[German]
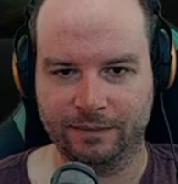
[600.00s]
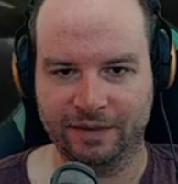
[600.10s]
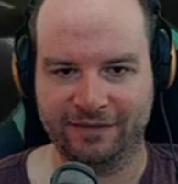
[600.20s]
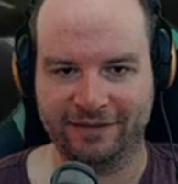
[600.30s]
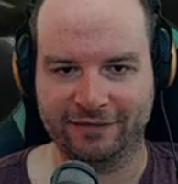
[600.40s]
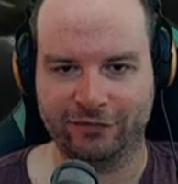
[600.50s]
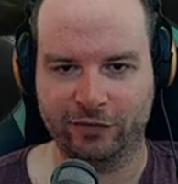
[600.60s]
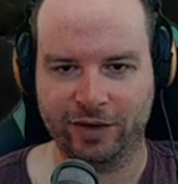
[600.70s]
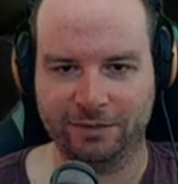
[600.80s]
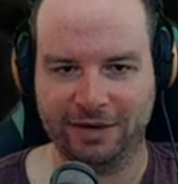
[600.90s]
Ich weiß noch
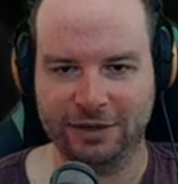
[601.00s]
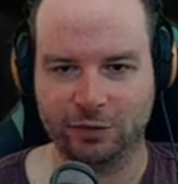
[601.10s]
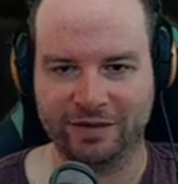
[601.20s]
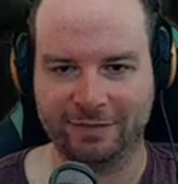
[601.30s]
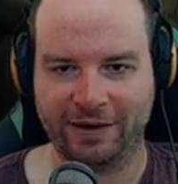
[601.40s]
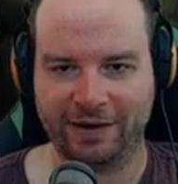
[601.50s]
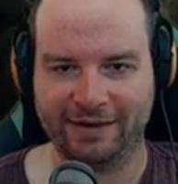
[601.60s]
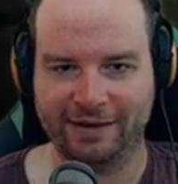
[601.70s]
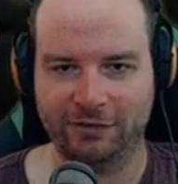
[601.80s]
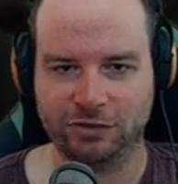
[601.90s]
vorher, ich meine, Nitro Express ist
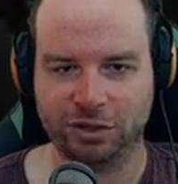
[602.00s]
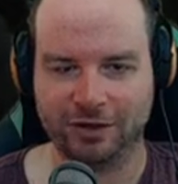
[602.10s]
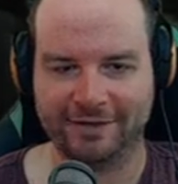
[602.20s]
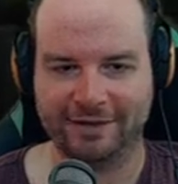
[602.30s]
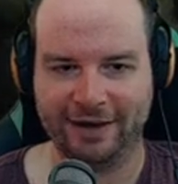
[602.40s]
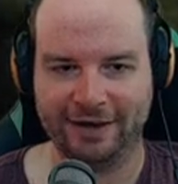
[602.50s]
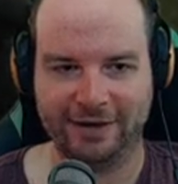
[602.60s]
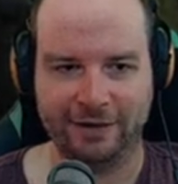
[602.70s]
eigentlich auch schon ganz geil.